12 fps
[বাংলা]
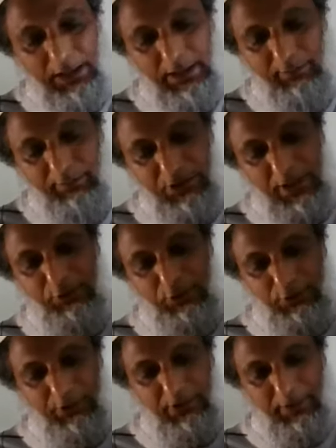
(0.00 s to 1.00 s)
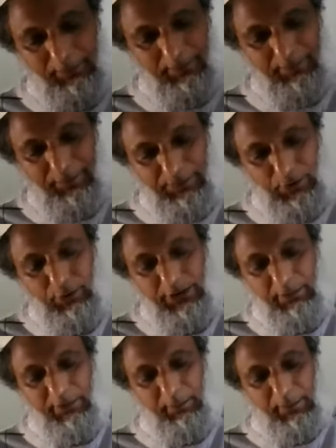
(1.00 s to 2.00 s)
থাকলে আমরা সাহায্য করি
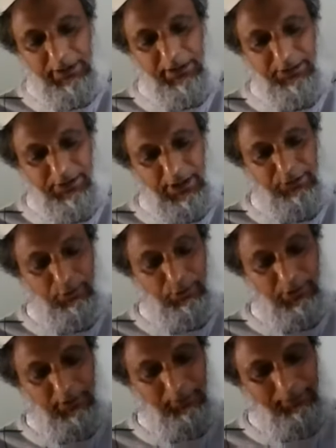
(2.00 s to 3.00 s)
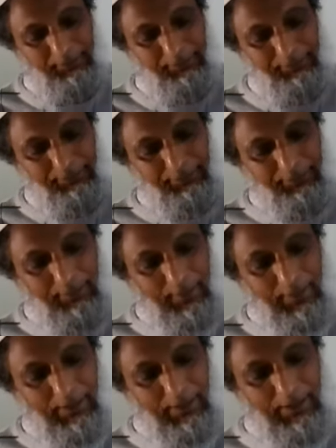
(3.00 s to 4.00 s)
যখনই আমরা পারি সাহায্য করি
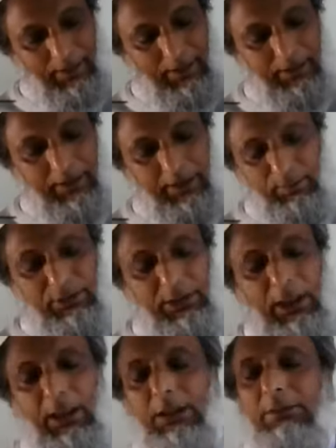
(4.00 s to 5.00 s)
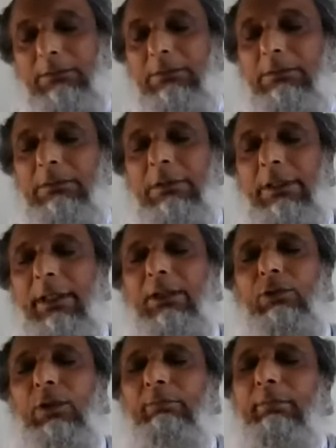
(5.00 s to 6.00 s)
হ্যাঁ এটা বদলা এটা
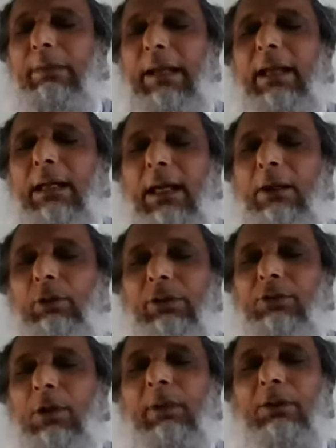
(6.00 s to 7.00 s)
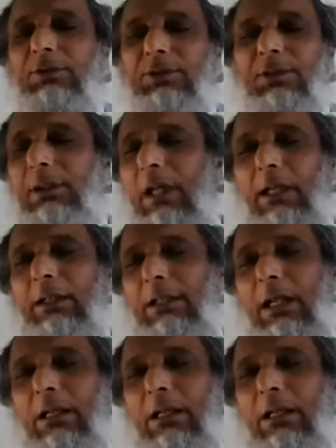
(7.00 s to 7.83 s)
কিন্তু ব্যাংক অ্যাকাউন্টে জমা হচ্ছে আল্লাহ